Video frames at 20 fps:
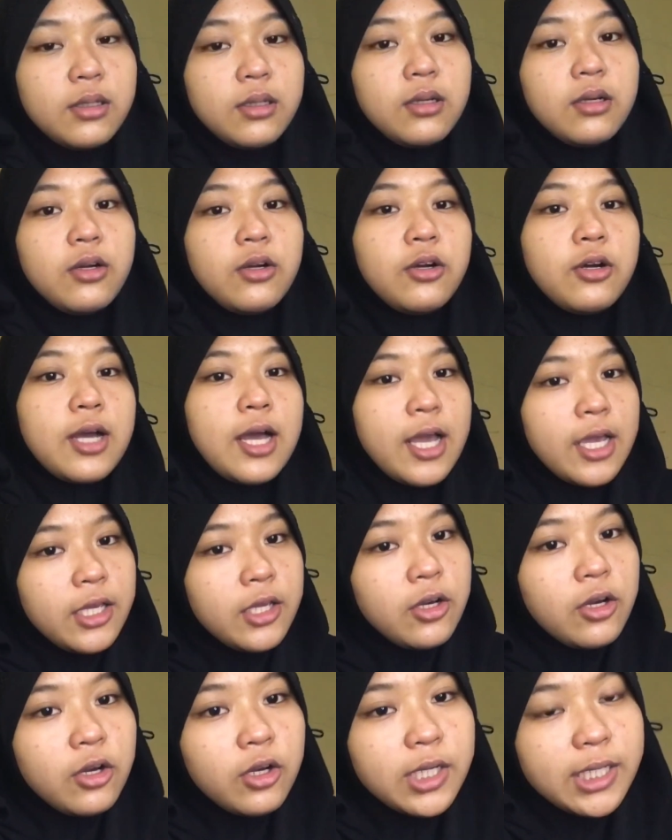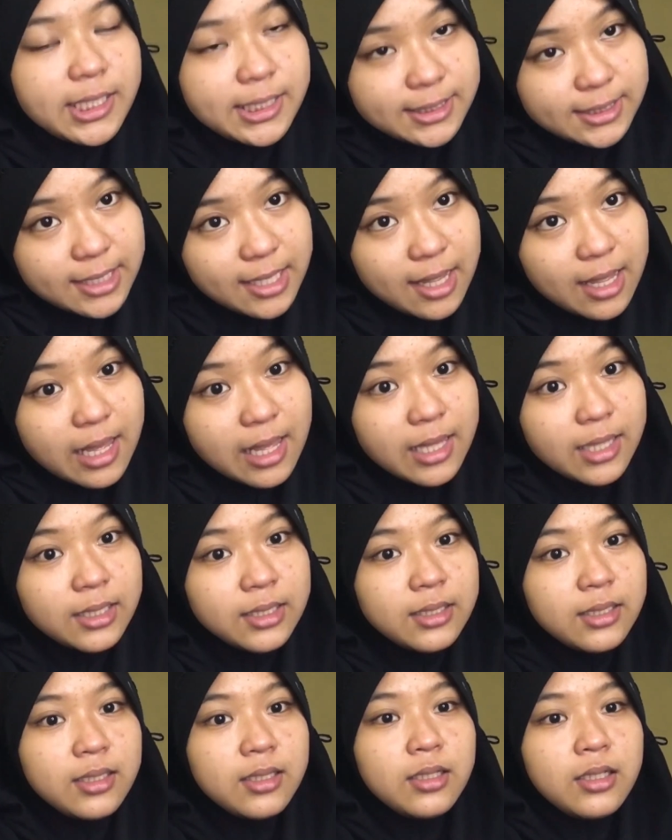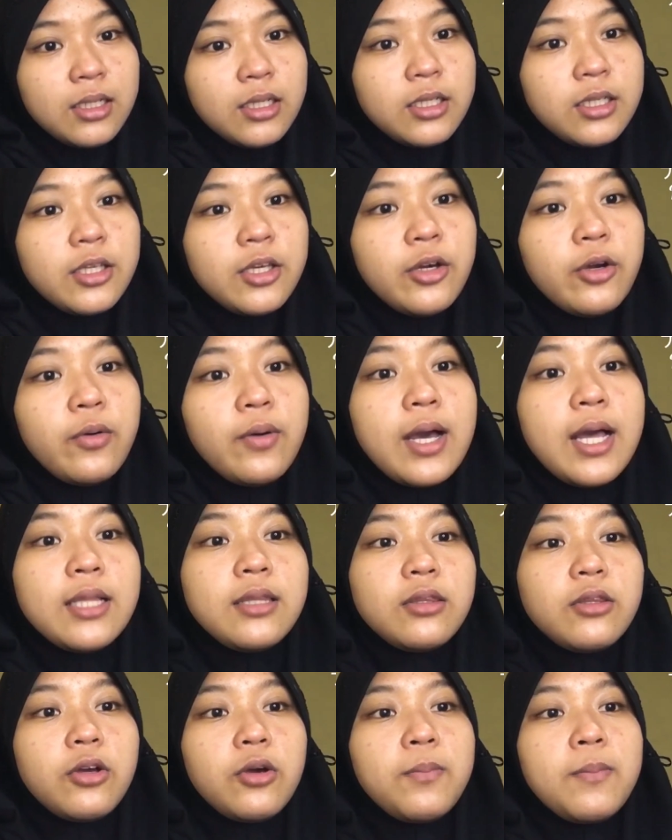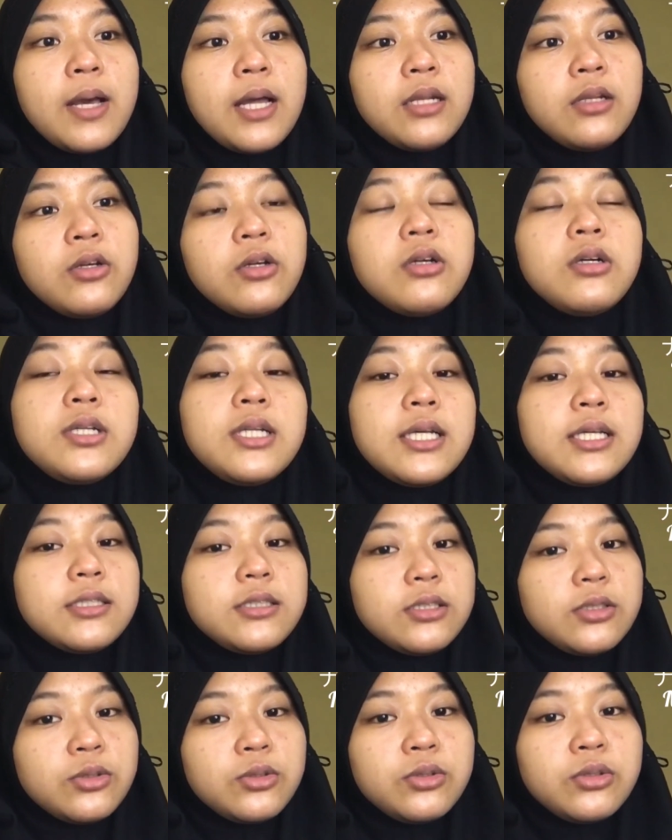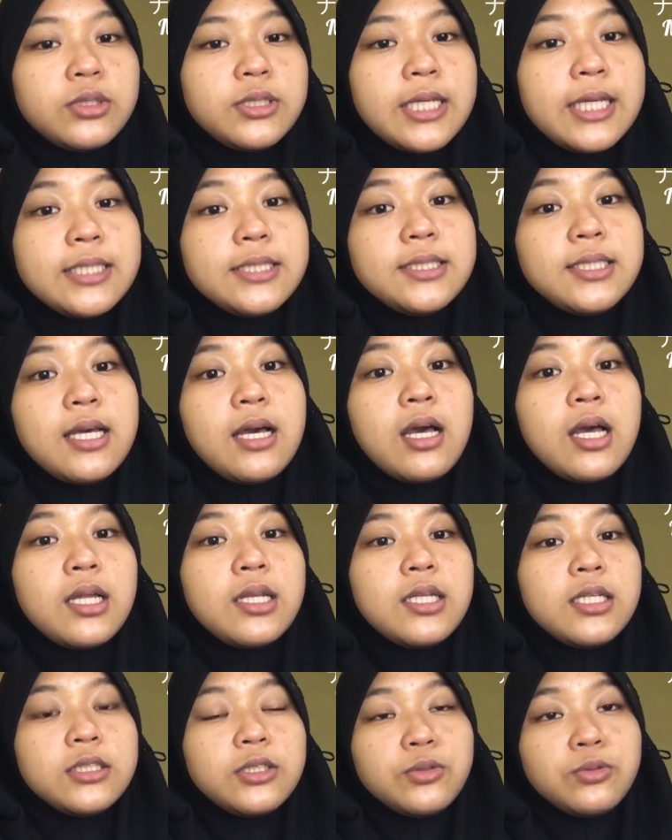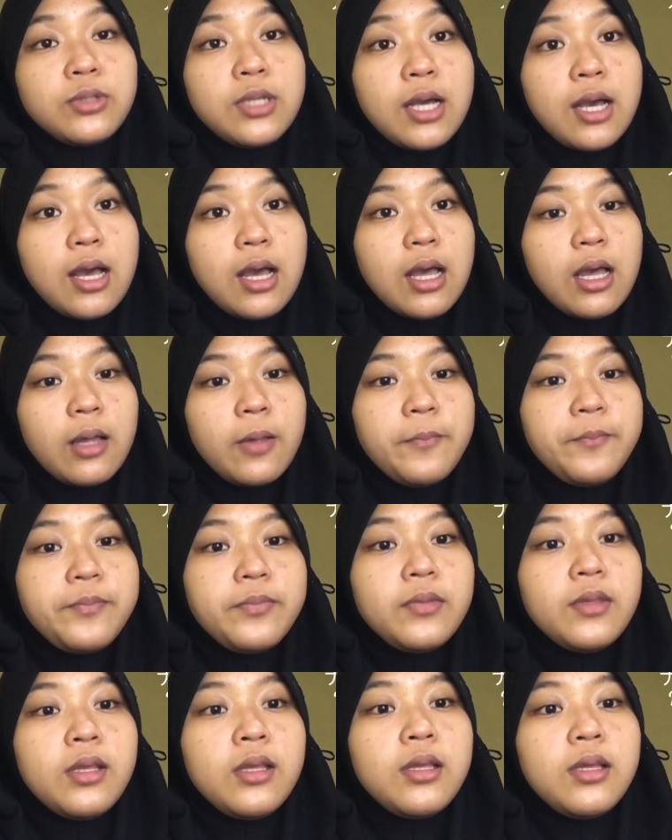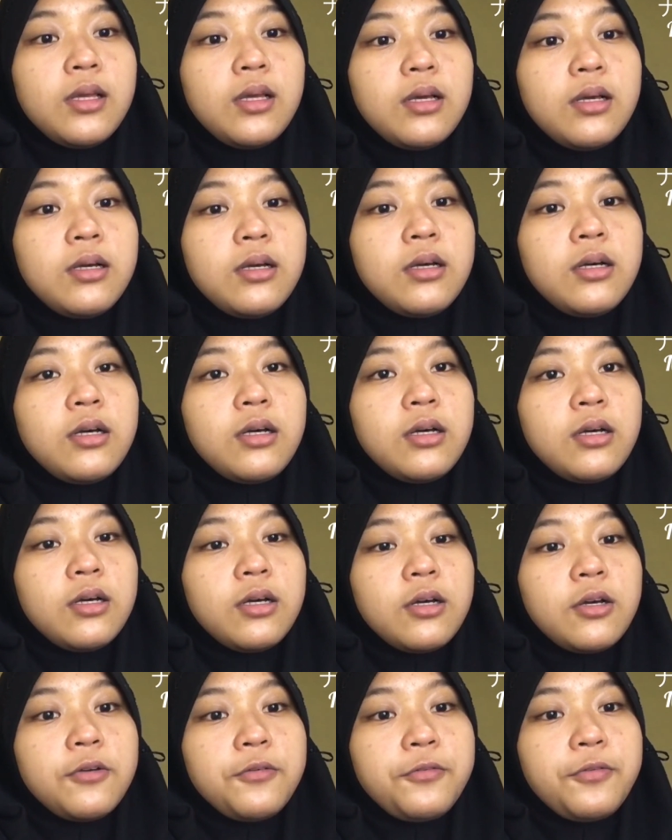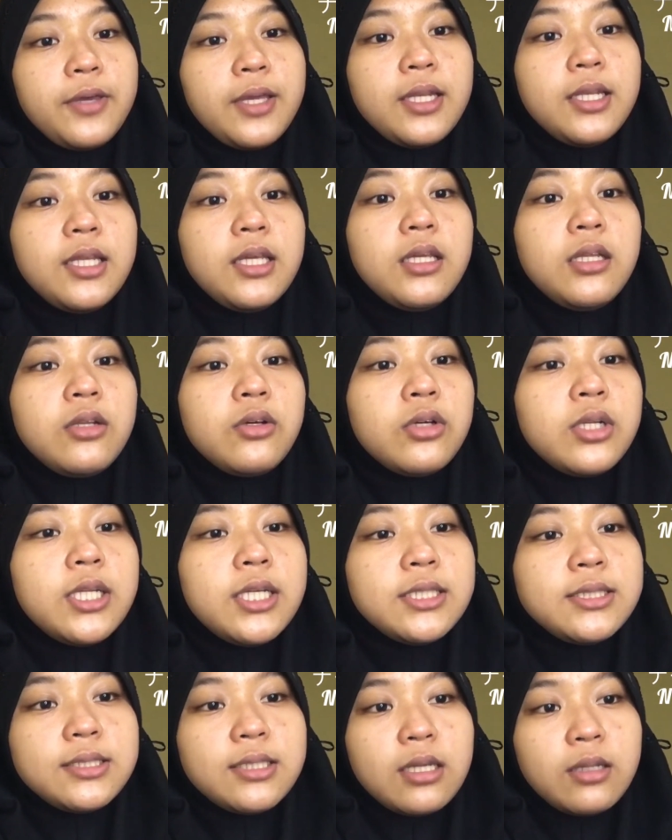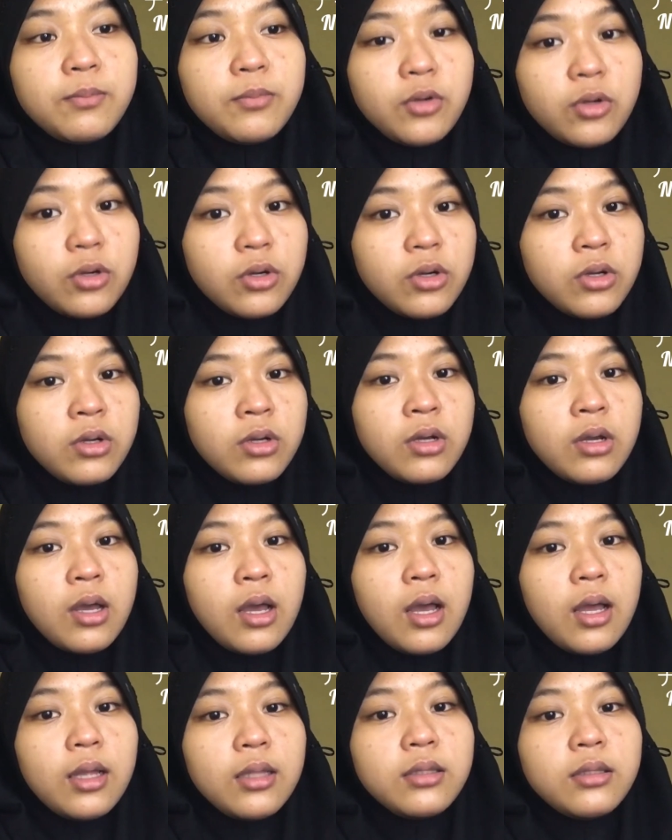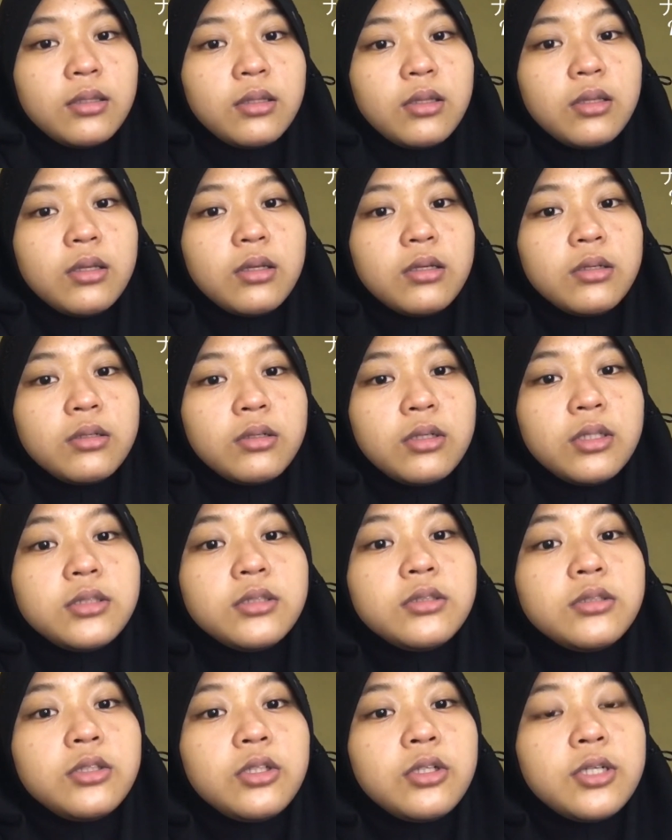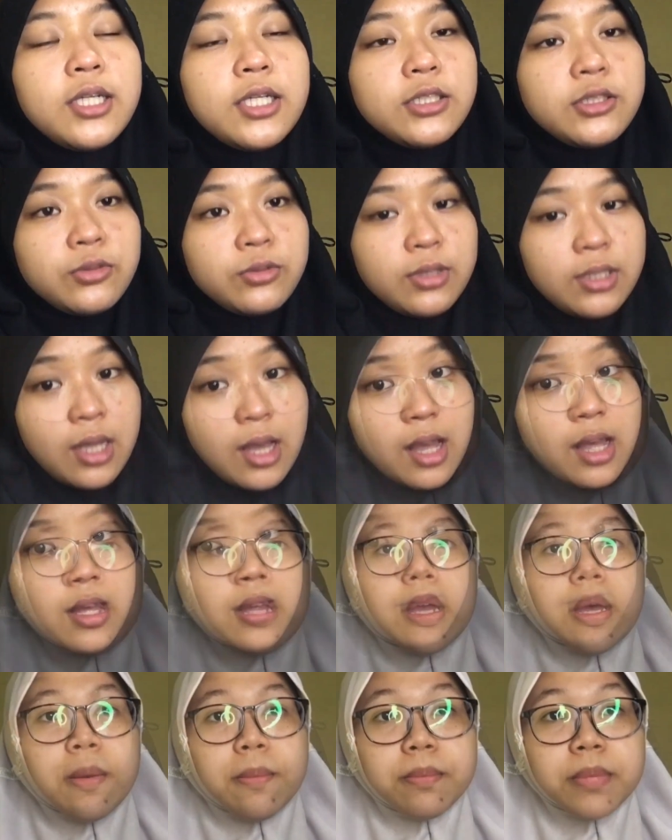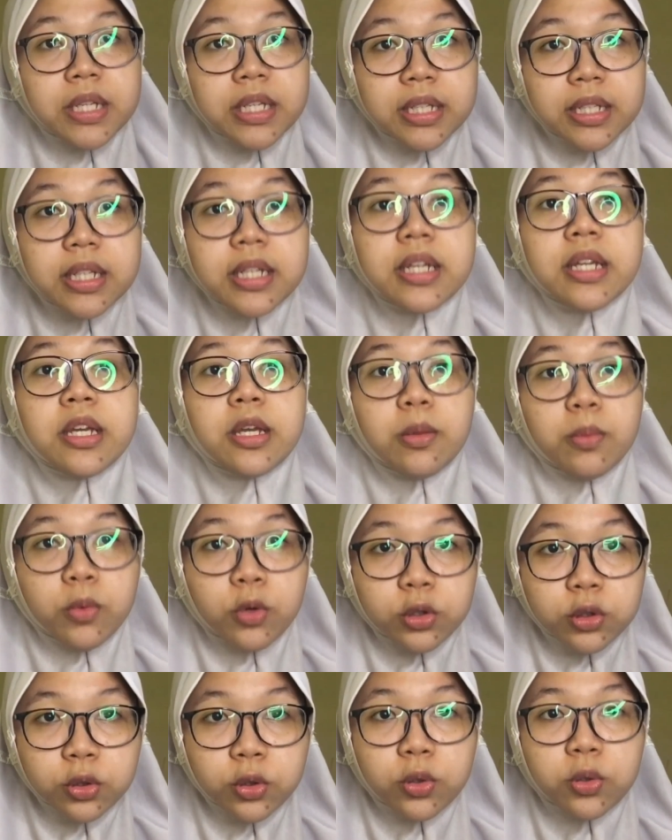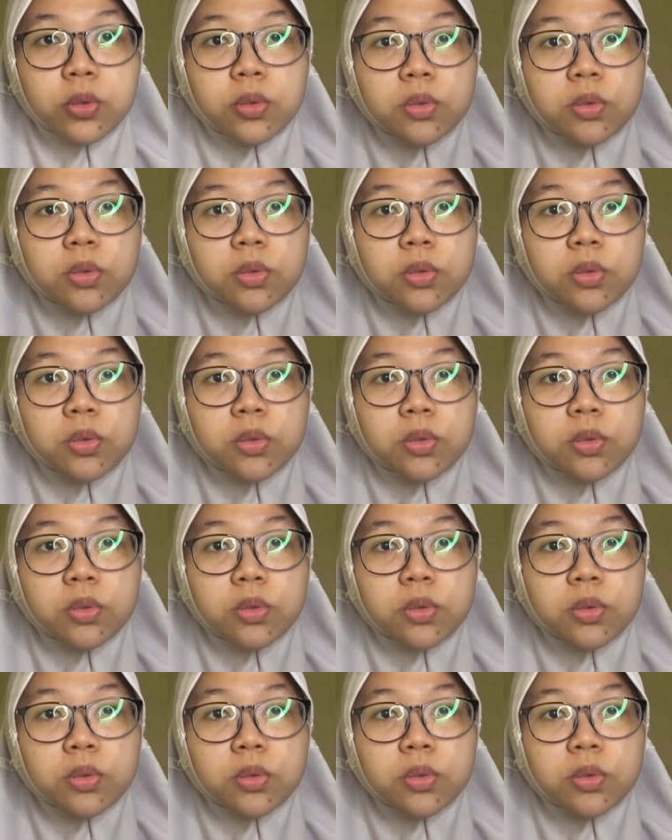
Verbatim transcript: Ohayo onesan. Kyo wa toba no nasu tasya desuga. Uh, feni no nesan mo hat honto desuka. Migi imoto.